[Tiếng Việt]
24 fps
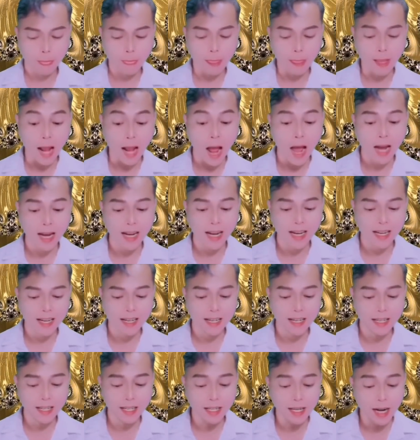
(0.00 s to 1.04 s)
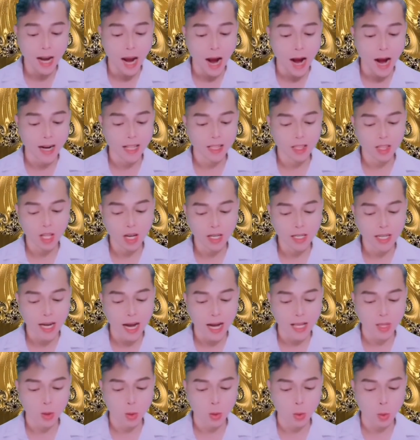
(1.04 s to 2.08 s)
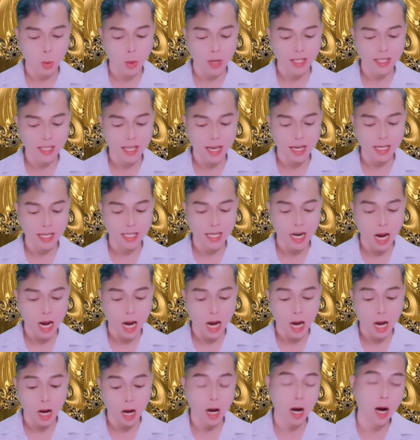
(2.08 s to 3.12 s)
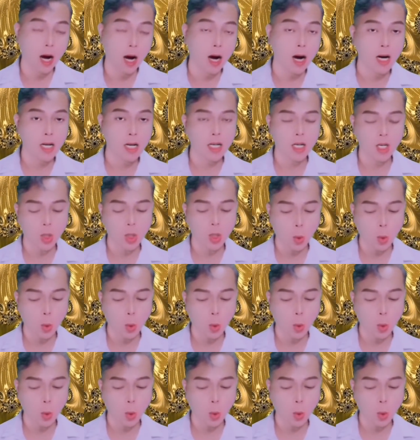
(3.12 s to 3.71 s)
Ân Lang Qua không ngừng dùng môi miết vào trong gáy của Ôn Dương,